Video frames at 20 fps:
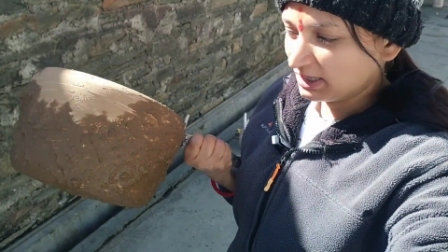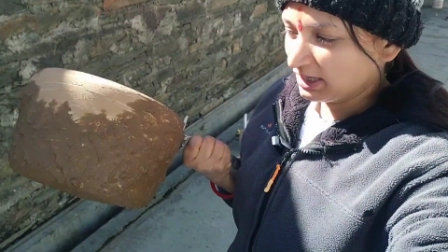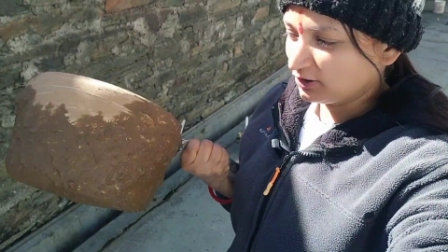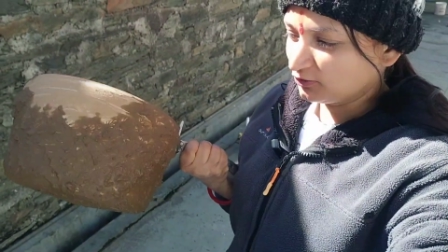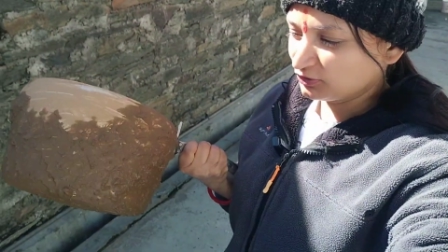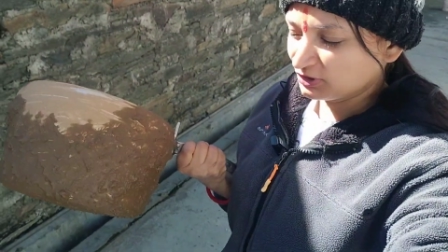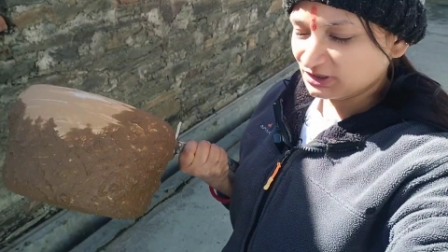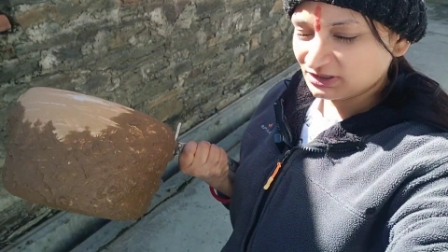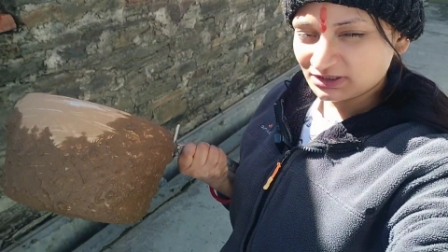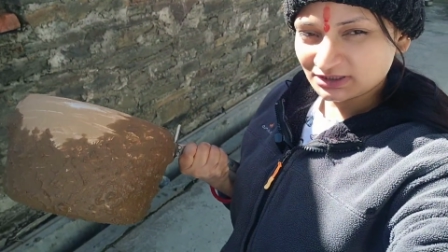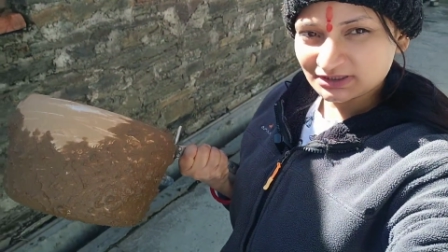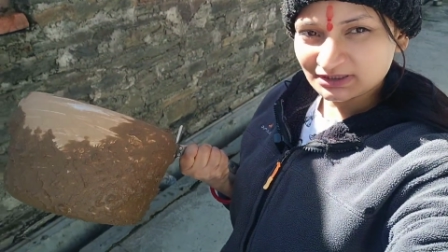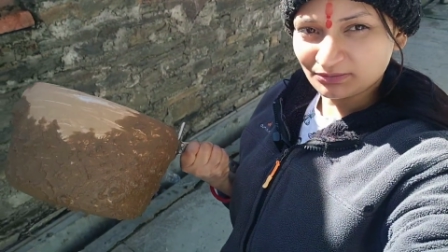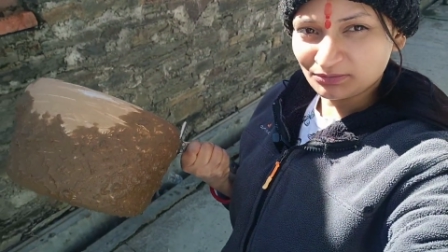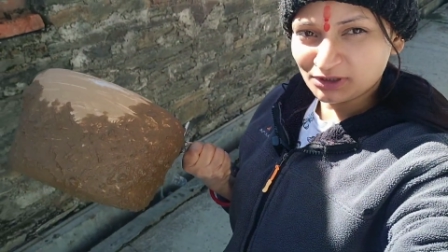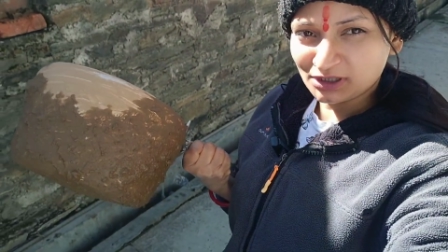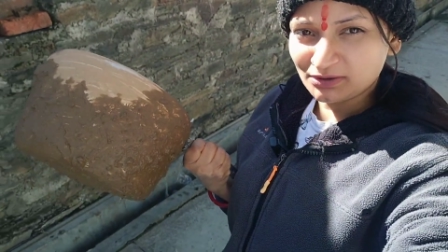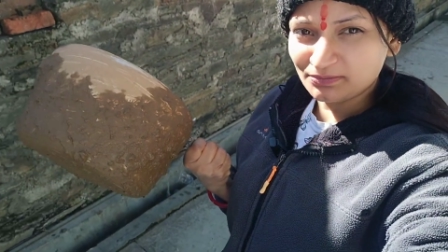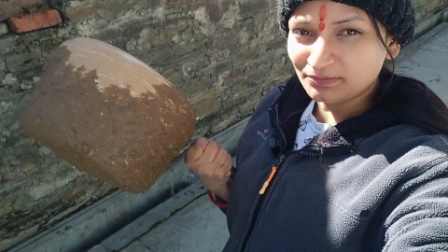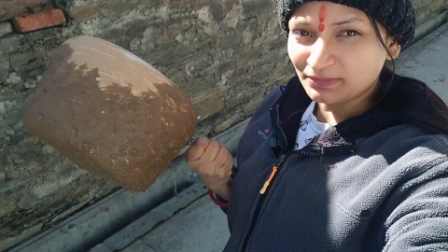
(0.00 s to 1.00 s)
दिखाऊंगी
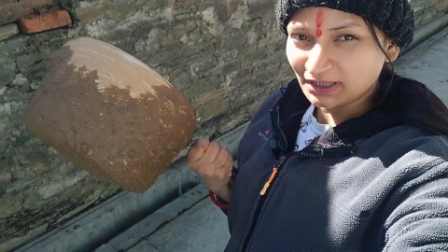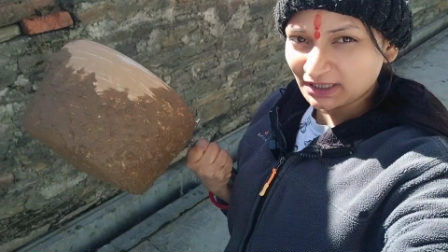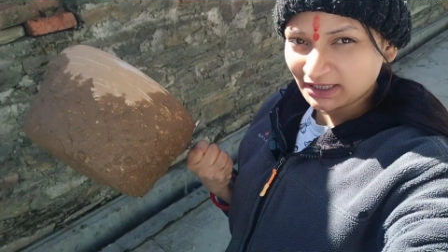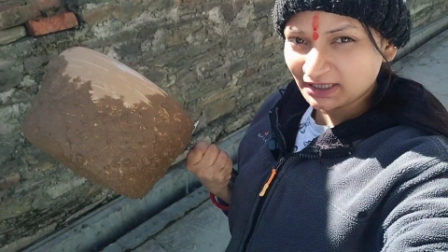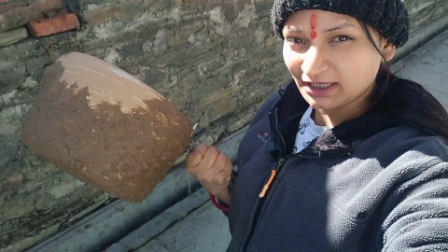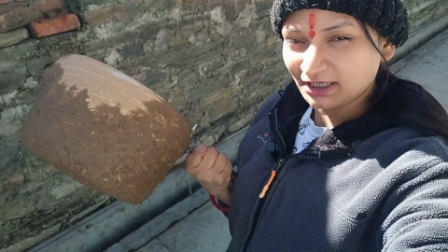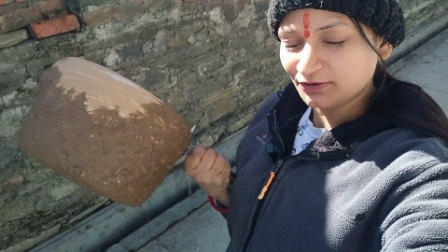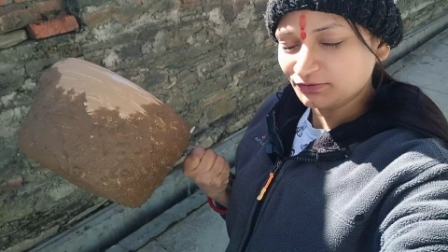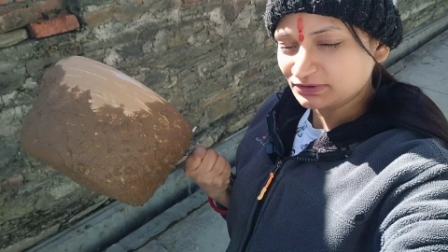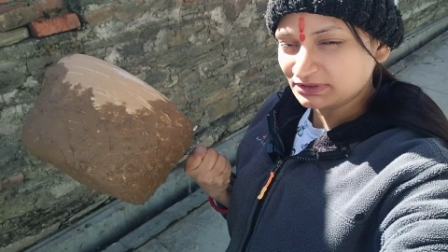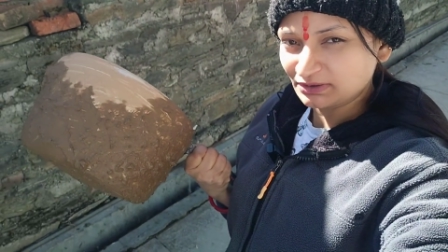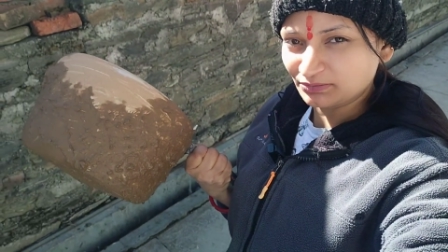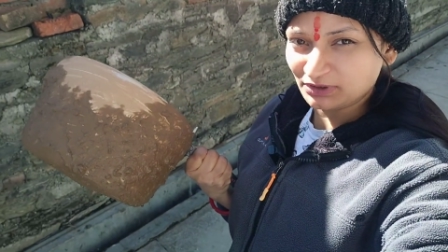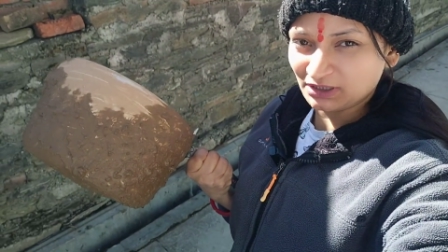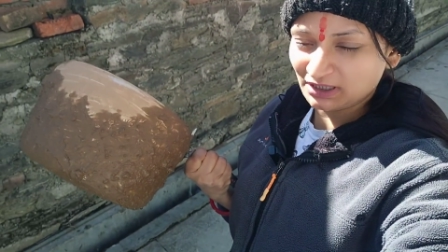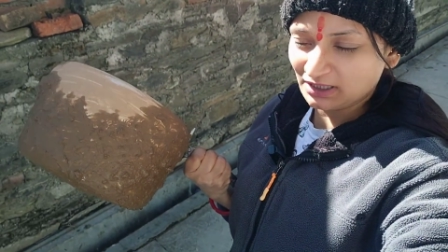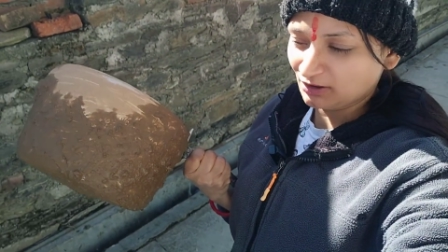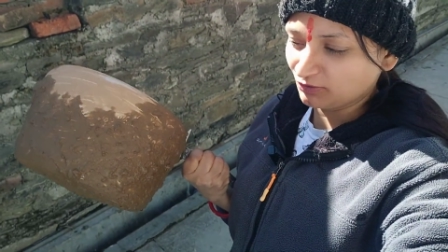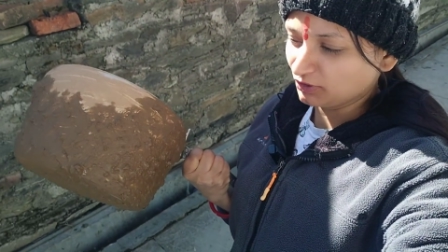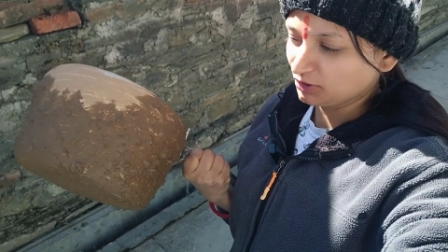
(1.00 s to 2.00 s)
जिस समय ये मलेंगे ना उस
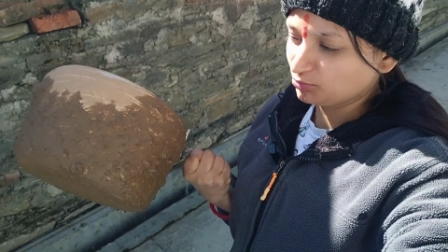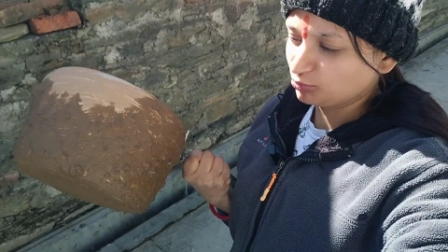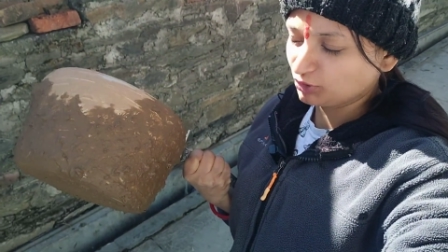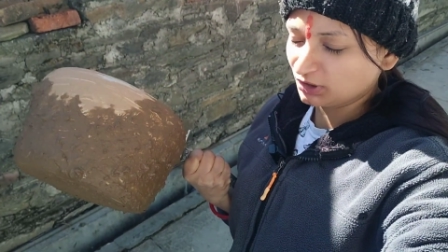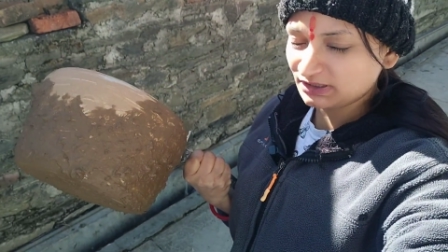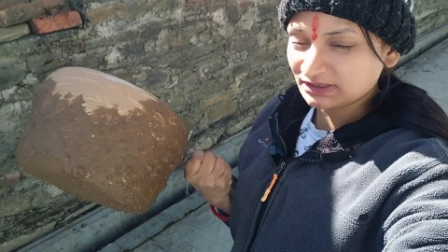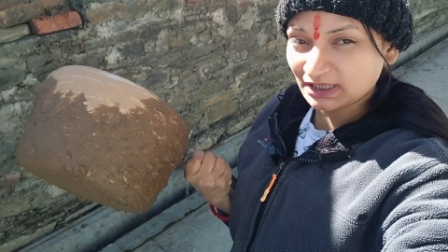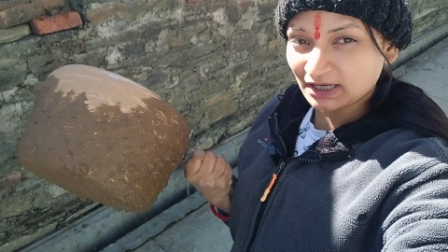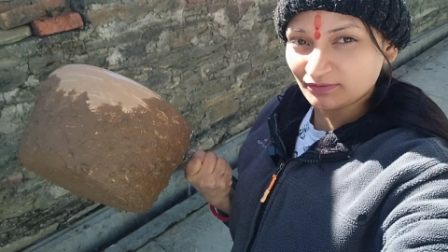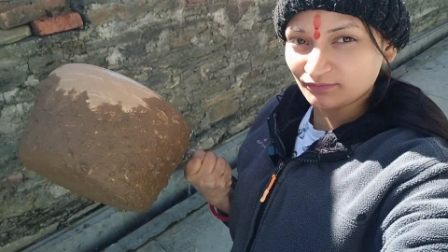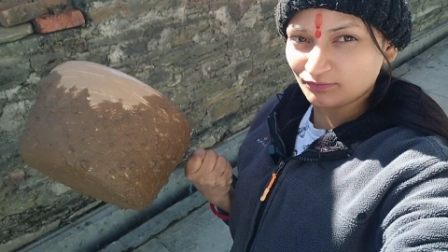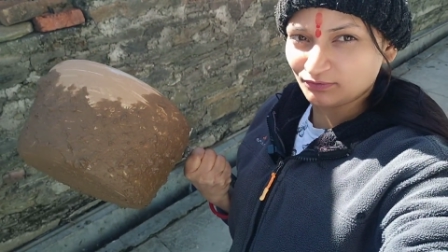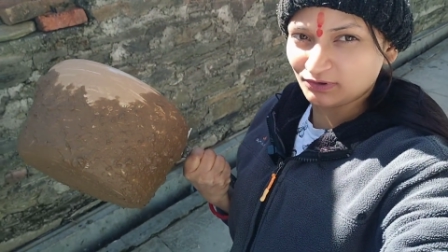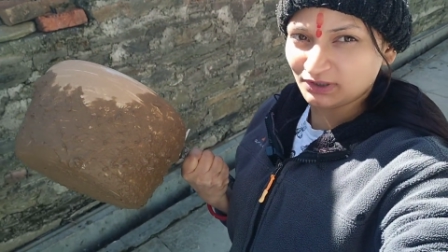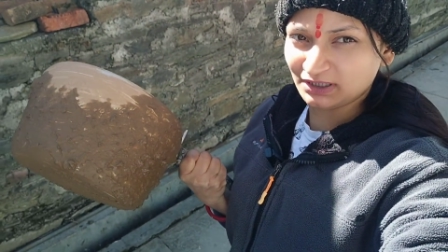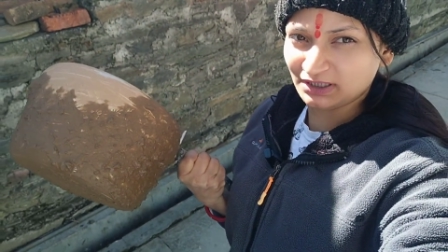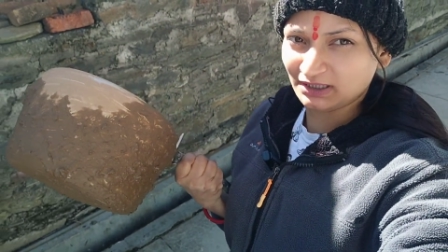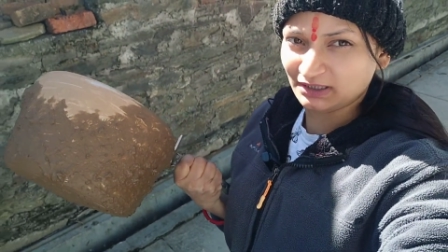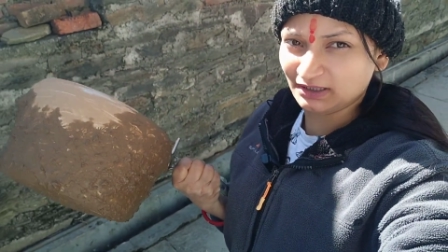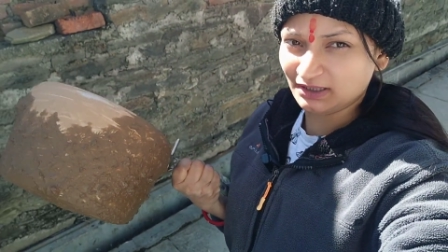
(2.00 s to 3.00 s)
समय दिखाऊंगी पूरा साफ़
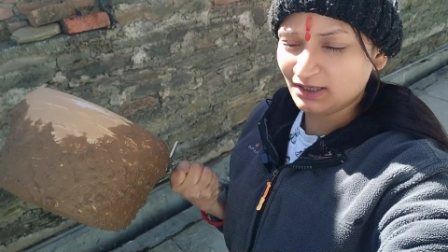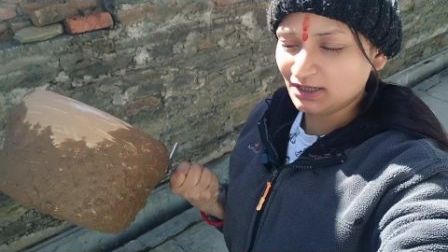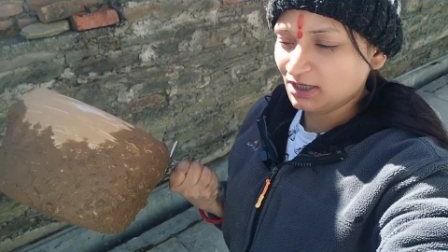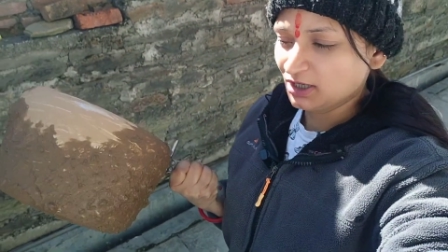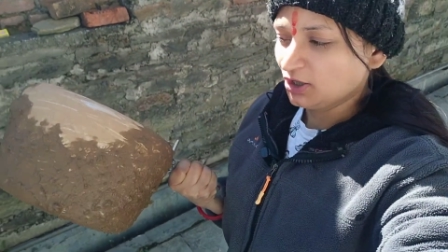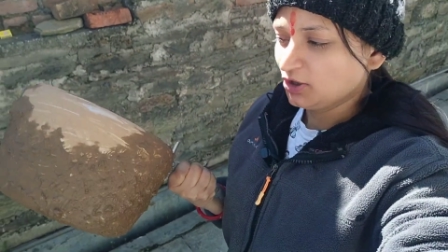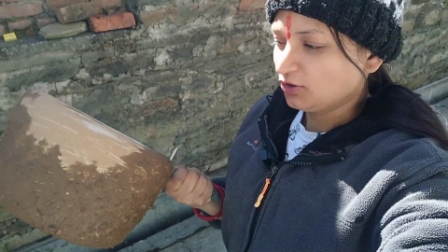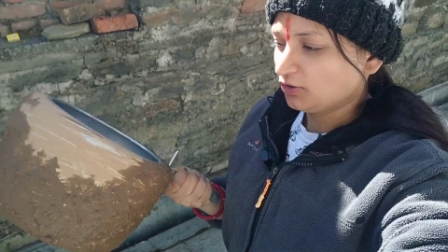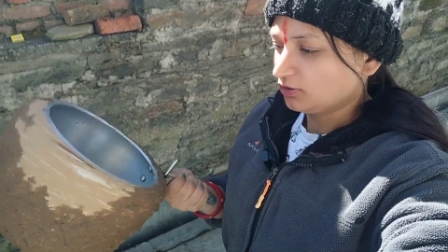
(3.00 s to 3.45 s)
होगा देखना